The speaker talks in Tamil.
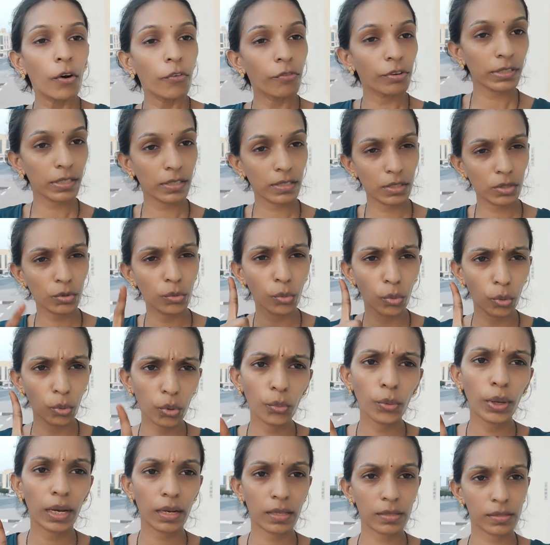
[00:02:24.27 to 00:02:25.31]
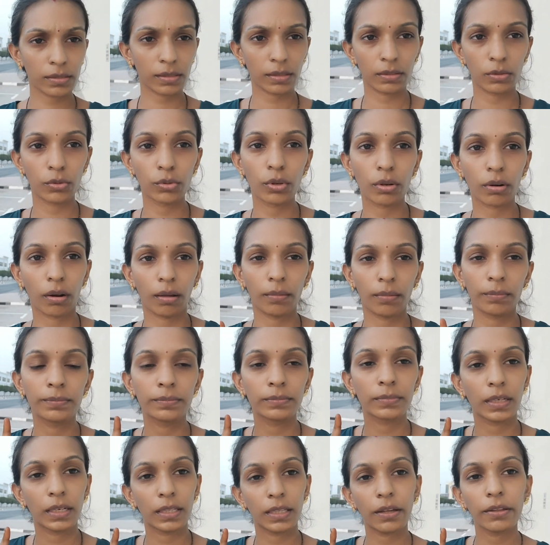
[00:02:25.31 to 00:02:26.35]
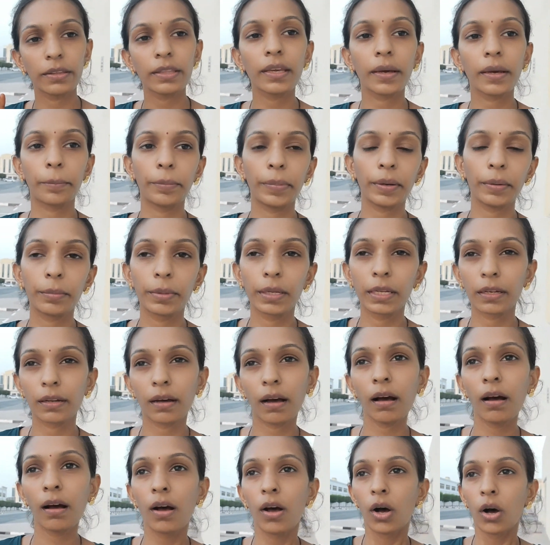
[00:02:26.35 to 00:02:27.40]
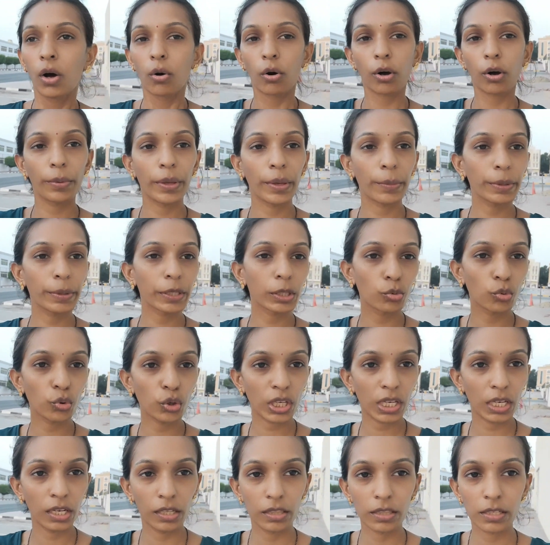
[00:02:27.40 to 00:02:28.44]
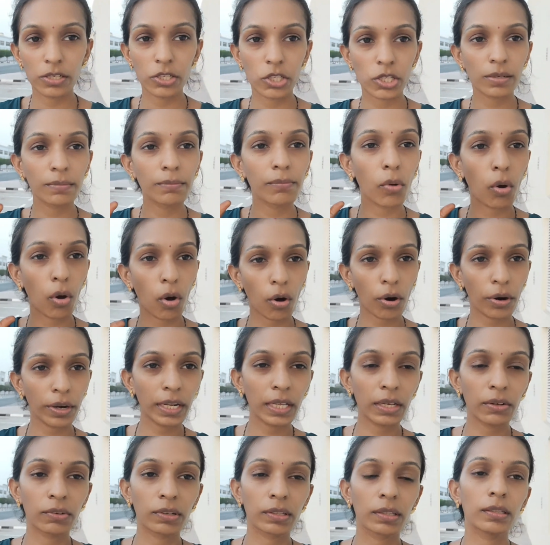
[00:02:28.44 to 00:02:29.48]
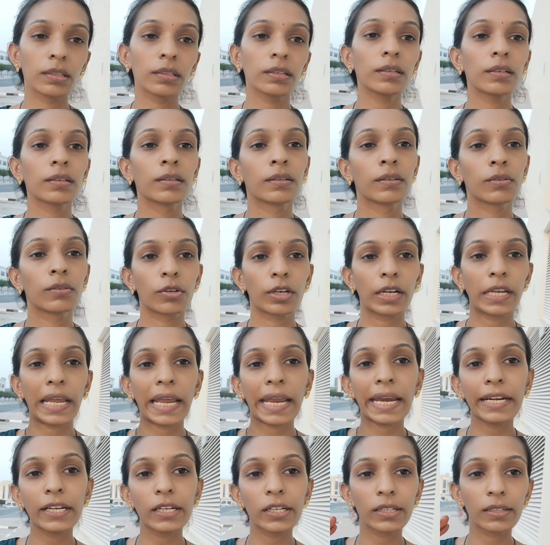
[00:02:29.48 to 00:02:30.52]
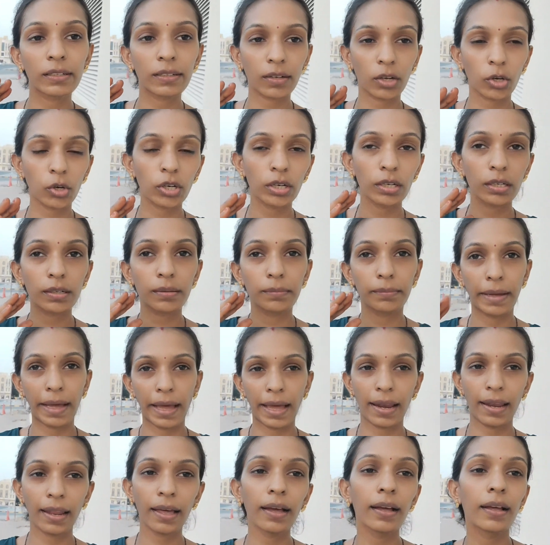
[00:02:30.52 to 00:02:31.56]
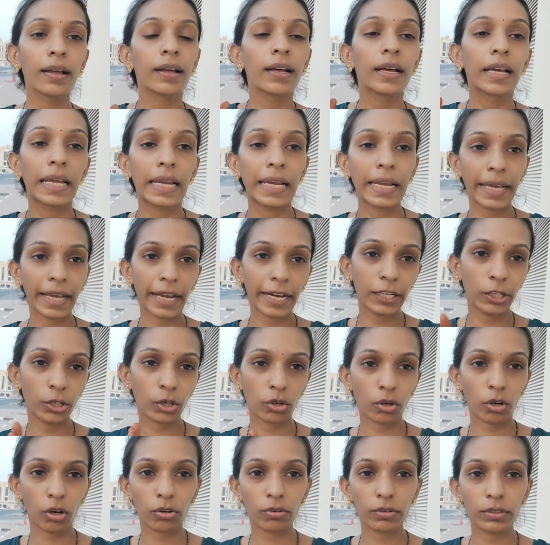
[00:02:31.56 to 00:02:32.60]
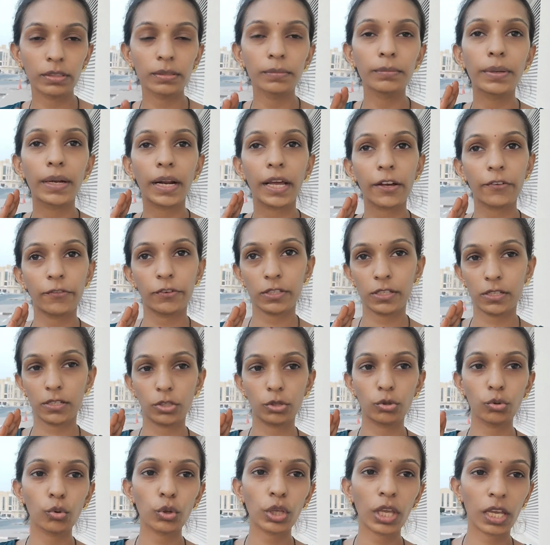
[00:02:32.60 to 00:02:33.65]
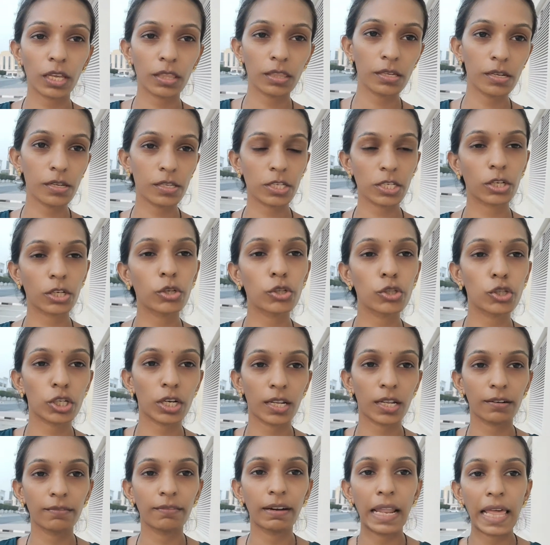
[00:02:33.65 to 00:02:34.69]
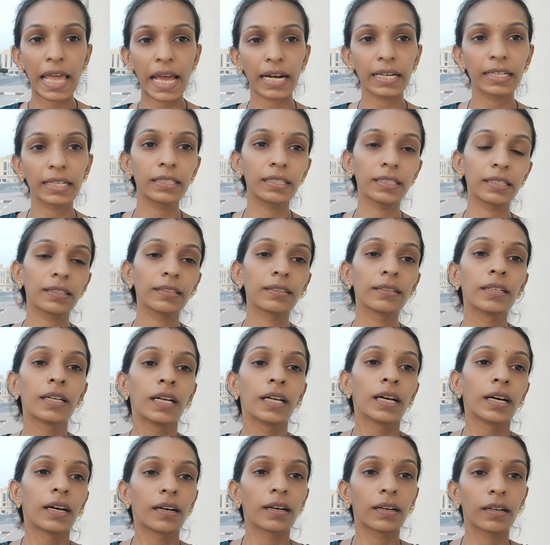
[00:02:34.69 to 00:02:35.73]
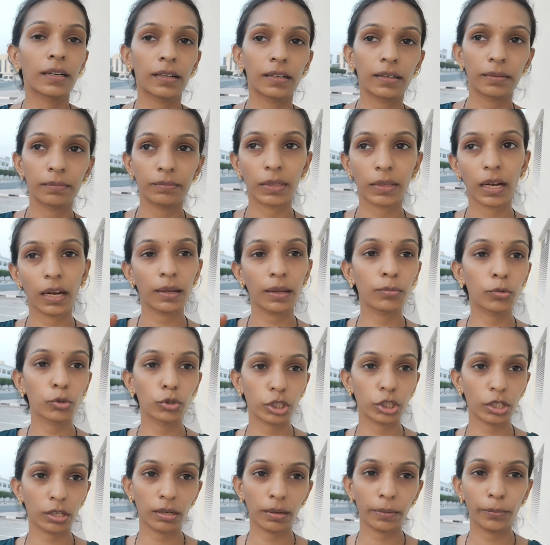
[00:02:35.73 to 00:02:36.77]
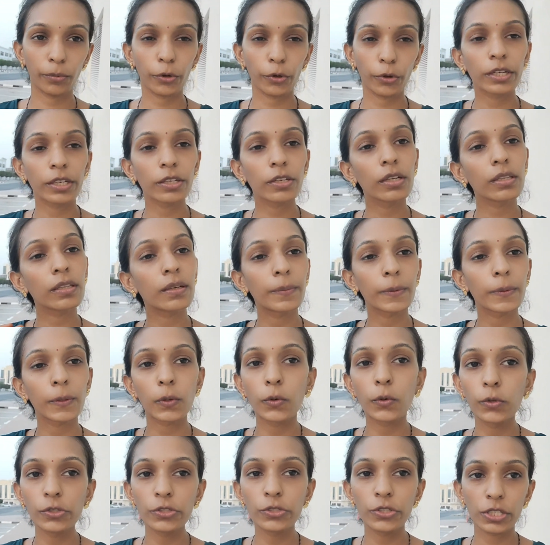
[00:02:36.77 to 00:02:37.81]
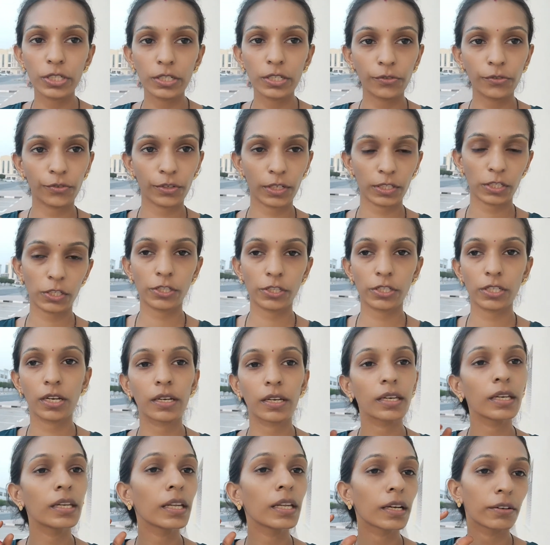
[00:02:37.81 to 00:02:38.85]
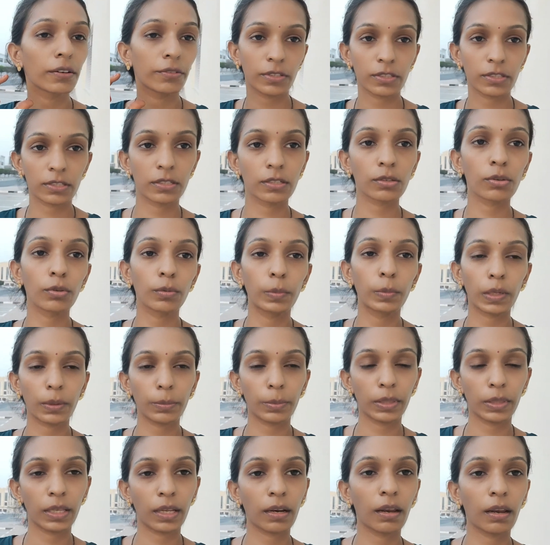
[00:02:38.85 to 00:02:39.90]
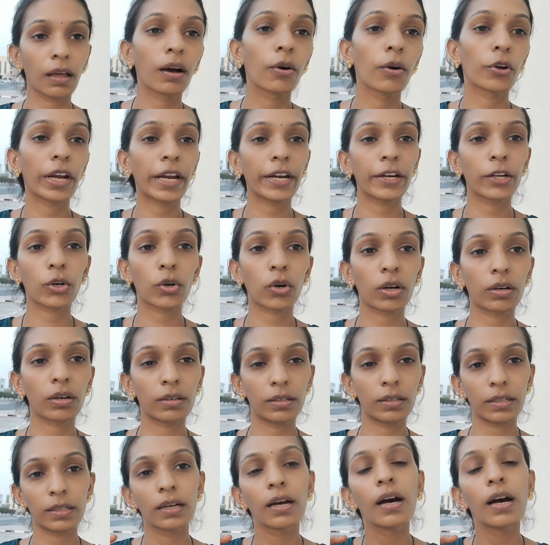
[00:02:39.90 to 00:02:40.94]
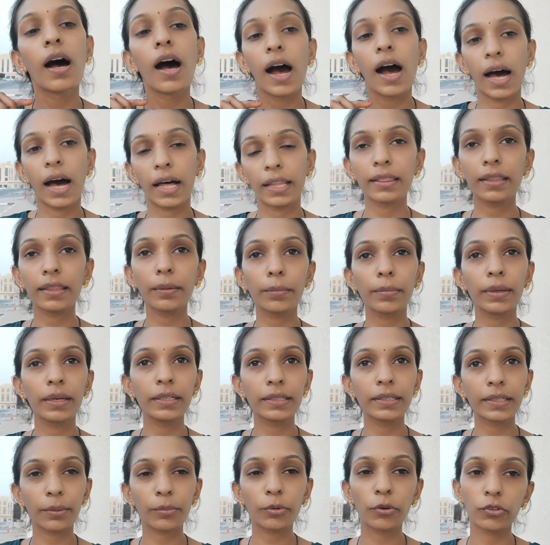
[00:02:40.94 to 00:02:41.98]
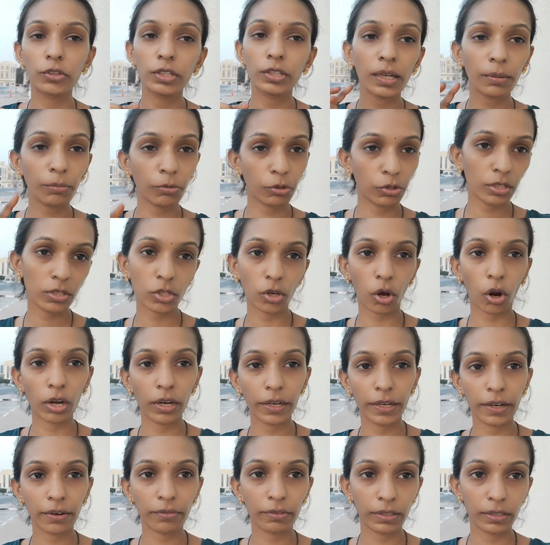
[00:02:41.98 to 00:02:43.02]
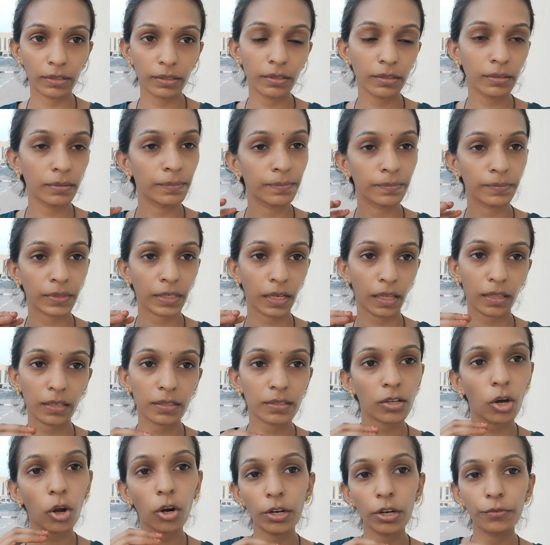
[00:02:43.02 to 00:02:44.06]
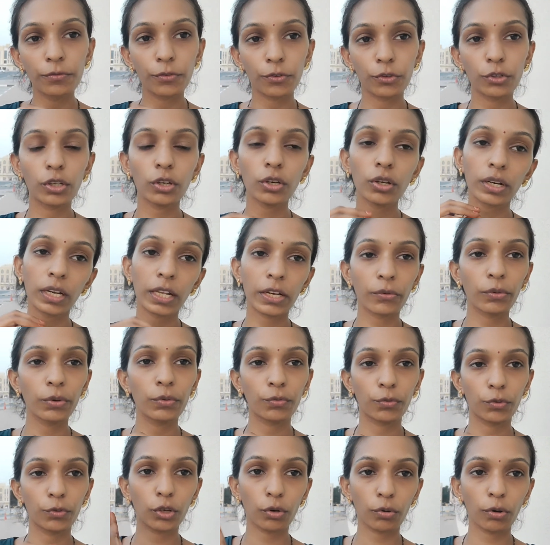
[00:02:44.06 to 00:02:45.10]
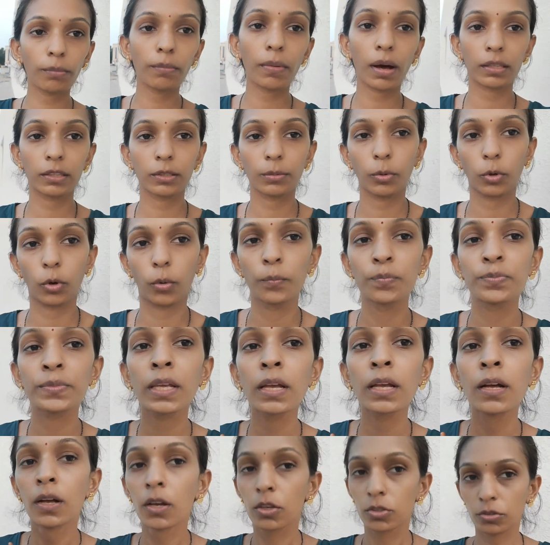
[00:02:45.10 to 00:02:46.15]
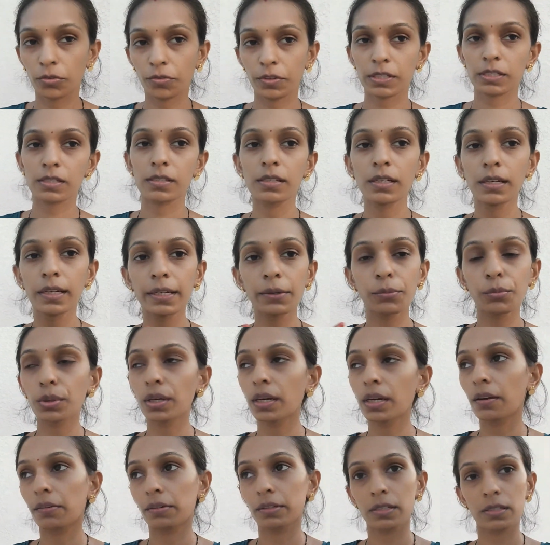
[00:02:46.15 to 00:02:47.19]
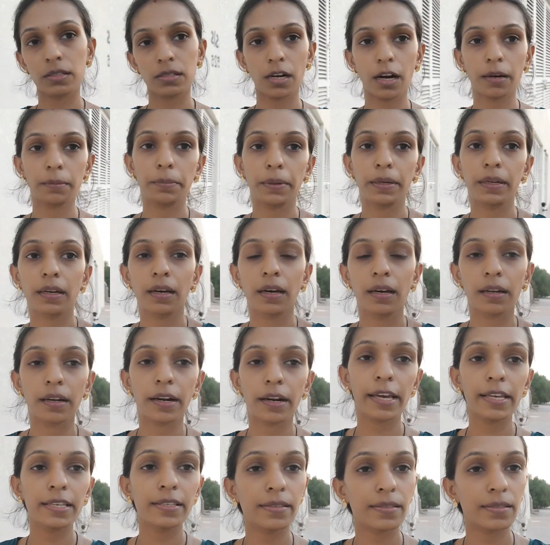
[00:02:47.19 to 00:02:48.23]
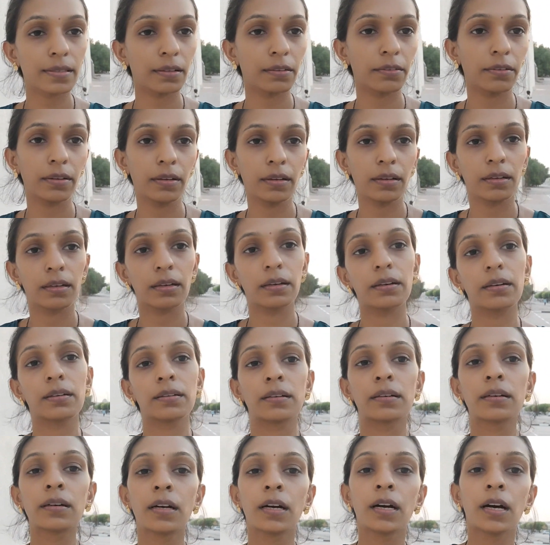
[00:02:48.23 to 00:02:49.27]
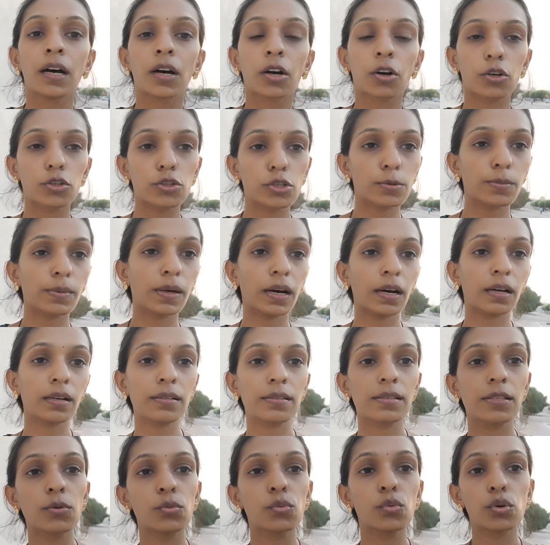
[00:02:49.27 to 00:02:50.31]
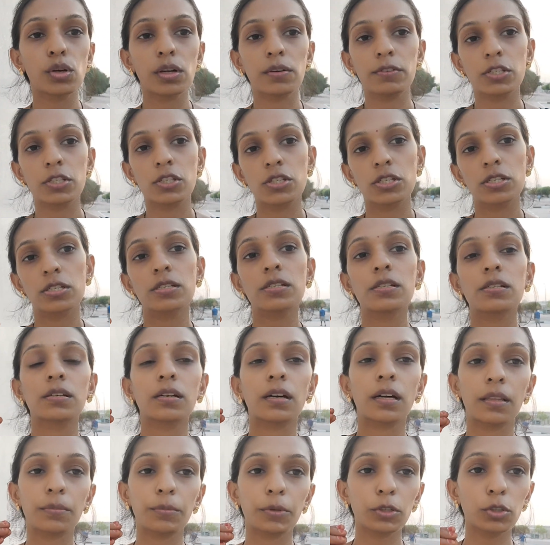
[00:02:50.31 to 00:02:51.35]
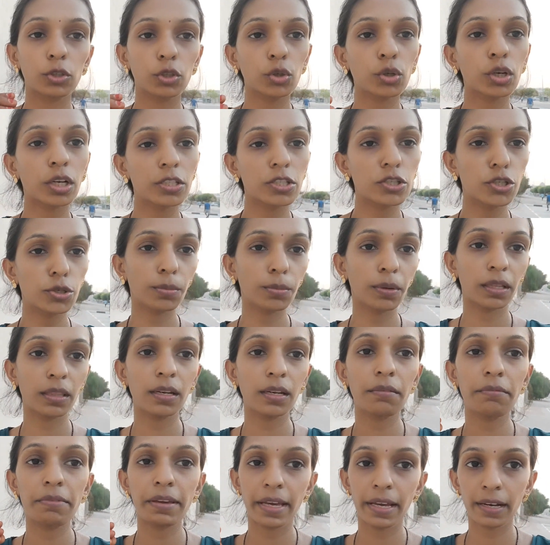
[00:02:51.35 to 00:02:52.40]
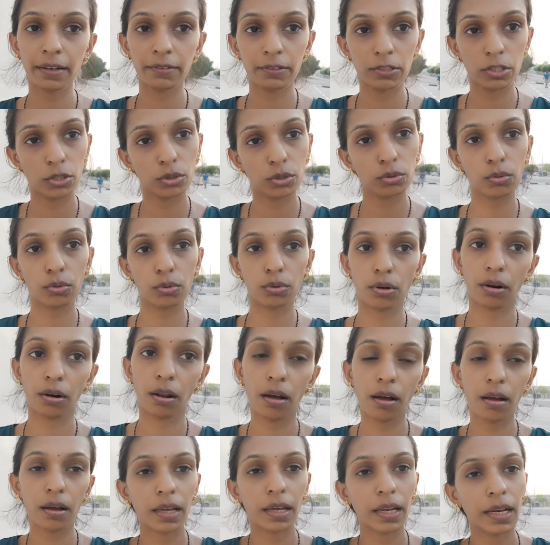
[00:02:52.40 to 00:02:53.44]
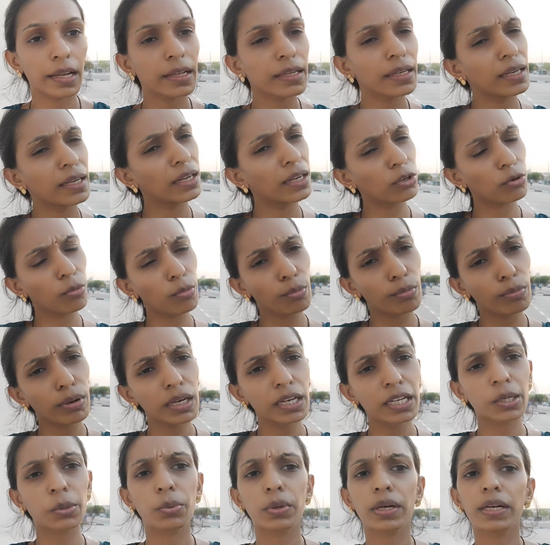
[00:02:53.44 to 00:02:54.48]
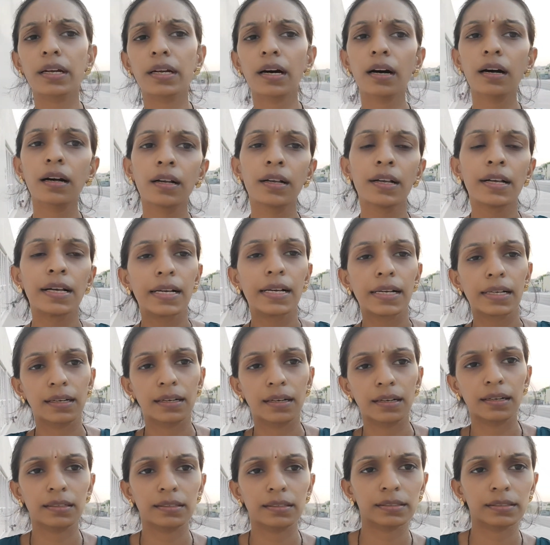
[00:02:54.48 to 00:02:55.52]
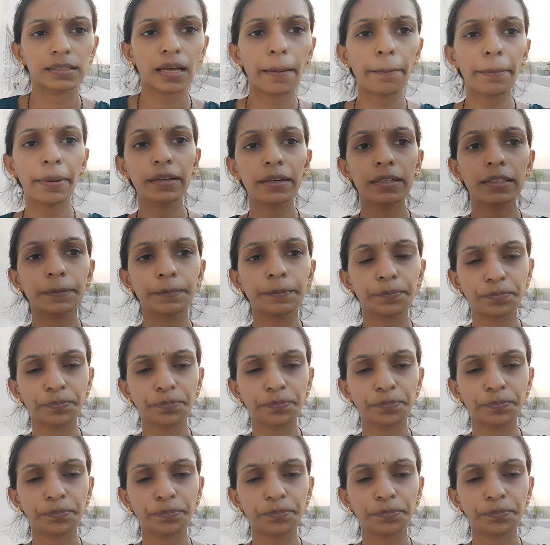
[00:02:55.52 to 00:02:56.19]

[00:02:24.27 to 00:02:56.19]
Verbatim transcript: ஃபஸ்ட்டு ஒரு வேலை கொடுக்கலாம் அதாவது எப்போ அப்படின்னா உங்கள் பேபி தூங்கி எழுந்திரிச்சு மார்னிங் வந்து ஒரு எயிட் ஓ கிளாக்கு மேலே இல்லை எயிட் ஓ கிளாக் வந்து பிரேக்ஃபாஸ்ட்டு தூங்கி எழுந்திரிச்சு கொஞ்சம் நேரம் விளையாண்டுட்டு நல்லா மோஷன்லாம் போயிட்டு அதுக்கப்புறம் குளிச்சுட்டு ஃப்ரெஷ்ஷாகி நீங்கள் ஃபஸ்ட்டு கொடுப்பீங்க பார்த்தீங்களா ஒரு எயிட் ஓ கிளாக்கு அந்த மீல் டைமை வந்து நம்ம வந்து சாலிடாக வந்து அதாவது சாலிட் ஃபுட்டோ லிக்விட் ஃபுட்டோவோ மாற்ற போகிறோம் ஸோ ஃபஸ்ட்டு லிக்விடில் வந்து ஸ்டார்ட் பண்ணுங்கள் ரைஸ் கொஞ்சமாக அரிசி ஊற வச்சு அதை மட்டும் கஞ்சி மாதிரி வேக வச்சும் கொடுக்கலாம் இல்லை ரொம்ப லிக்விடாக சாப்பாடு